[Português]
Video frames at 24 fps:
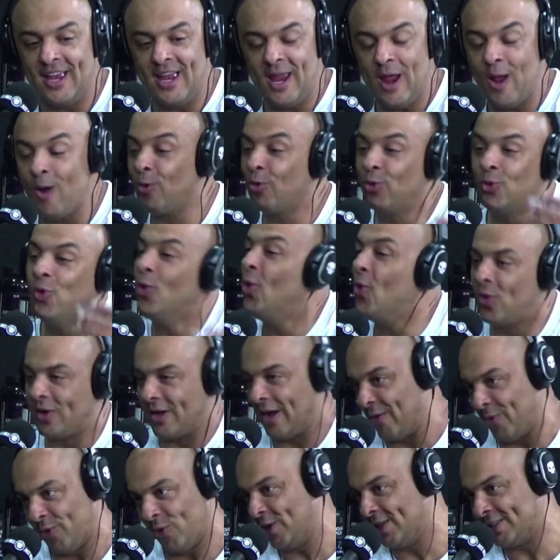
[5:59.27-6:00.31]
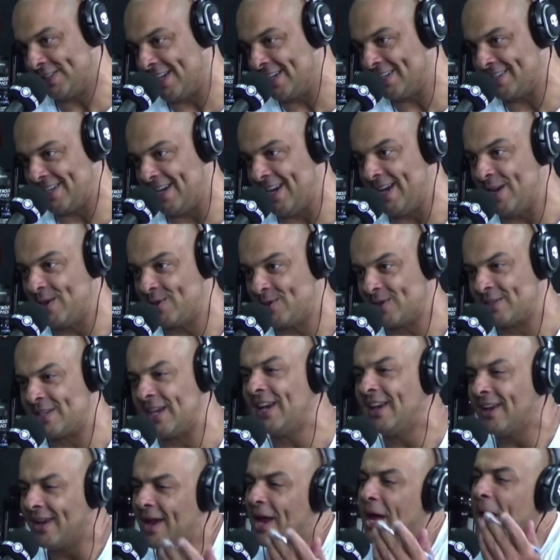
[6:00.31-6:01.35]
Eu nunca vou esquecer isso.
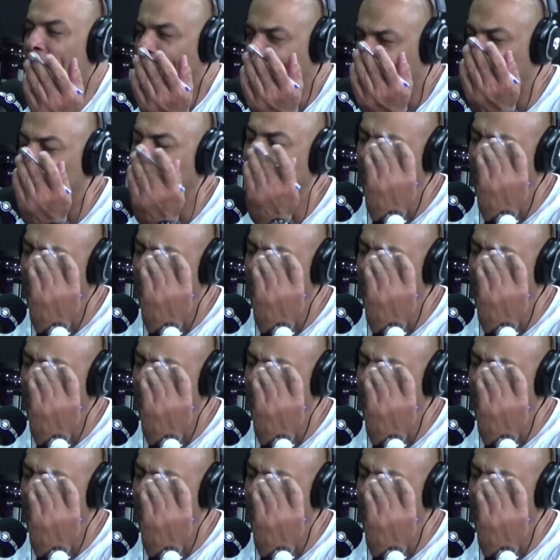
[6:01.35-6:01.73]
Assim, claro.